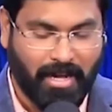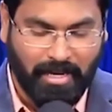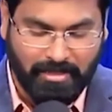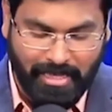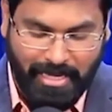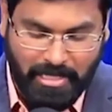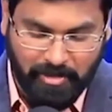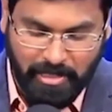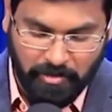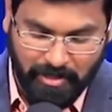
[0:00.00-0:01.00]
ఆయన
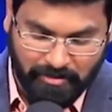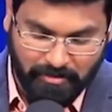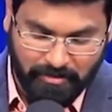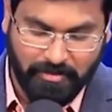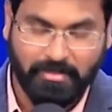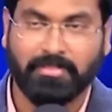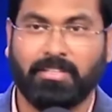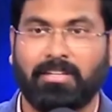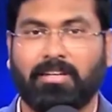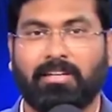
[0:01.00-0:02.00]
తెలియనటువంటి వారు
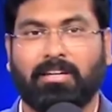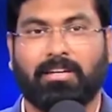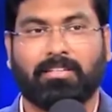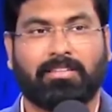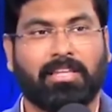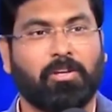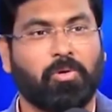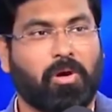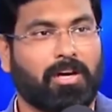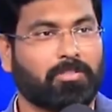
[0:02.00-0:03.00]

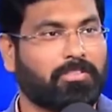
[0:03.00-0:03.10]
తెలుగువారు